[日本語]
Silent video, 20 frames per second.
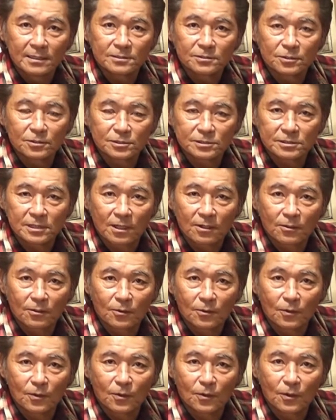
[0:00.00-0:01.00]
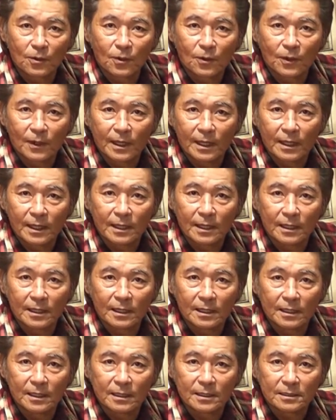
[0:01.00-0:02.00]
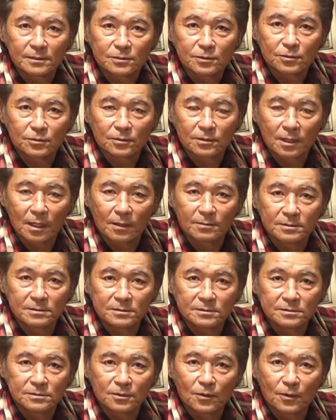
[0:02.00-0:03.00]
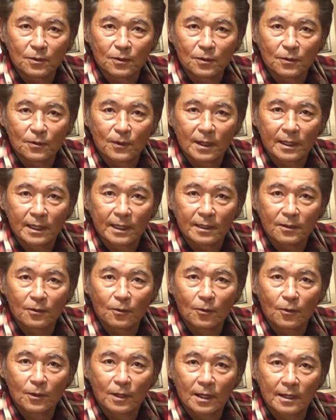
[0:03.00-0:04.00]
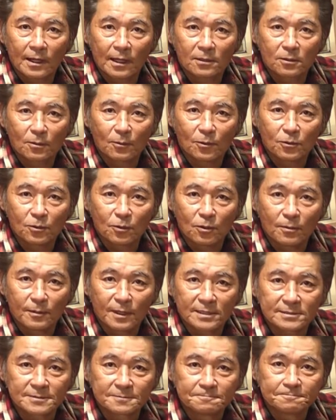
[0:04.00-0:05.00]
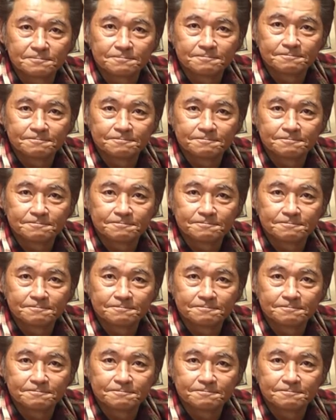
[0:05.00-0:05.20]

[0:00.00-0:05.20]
そちらの方を、えー、ちょっと株を分けようかなと思っております。